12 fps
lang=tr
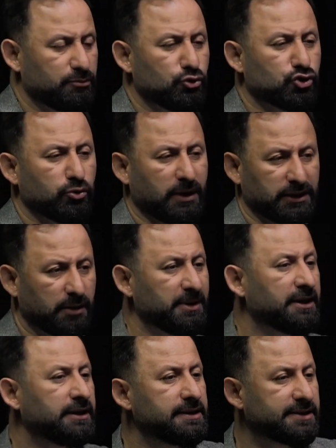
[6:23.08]
bir
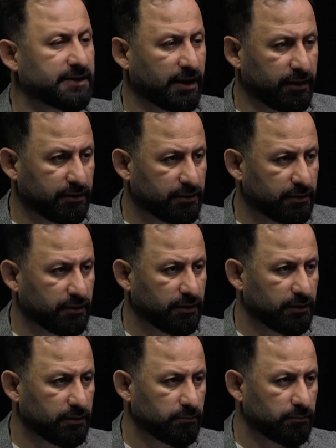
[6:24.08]
Müslümanla bir Hristiyan
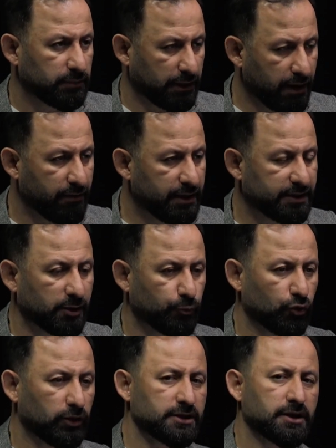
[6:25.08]

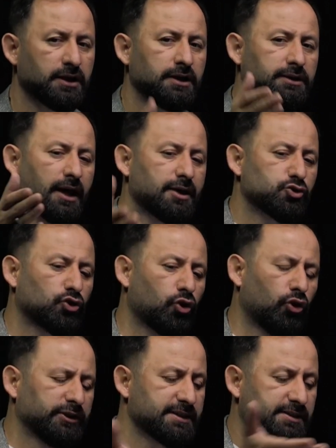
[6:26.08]
evlilik yapıyorlar. Daha
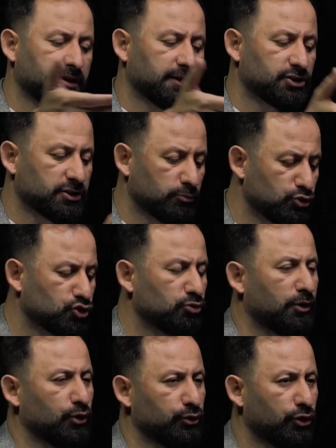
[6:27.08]
sonra o Hristiyan işte
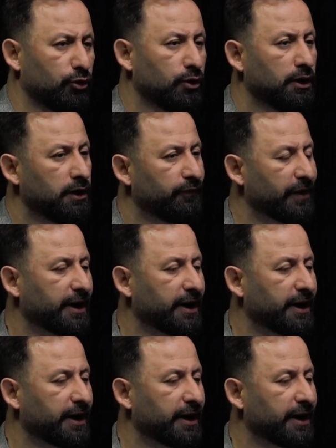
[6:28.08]
Müslüman oluyor.